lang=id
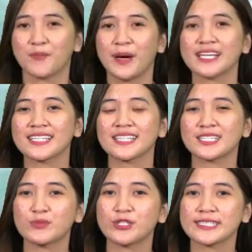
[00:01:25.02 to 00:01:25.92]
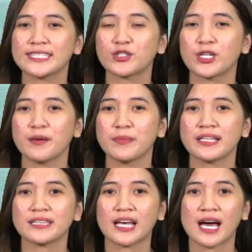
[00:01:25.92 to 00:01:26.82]
Baiklah Tribuners, itulah
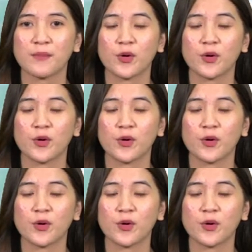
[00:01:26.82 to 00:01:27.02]
berita